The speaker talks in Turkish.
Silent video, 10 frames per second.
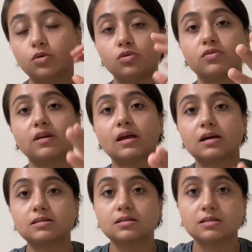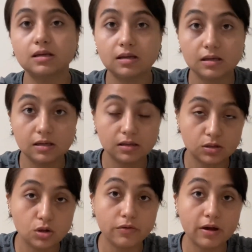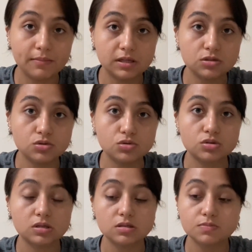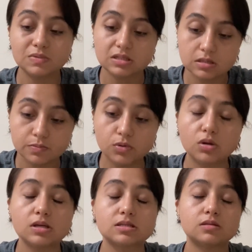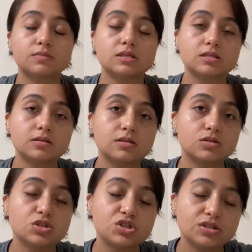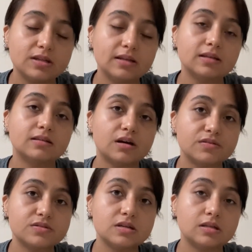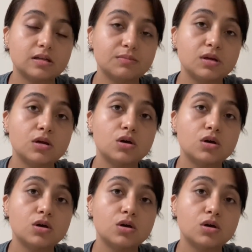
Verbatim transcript: Lütfen eğer siz de e, kilo vermek istiyorsanız bir spora yazılmanızı şiddetle tavsiye ederim.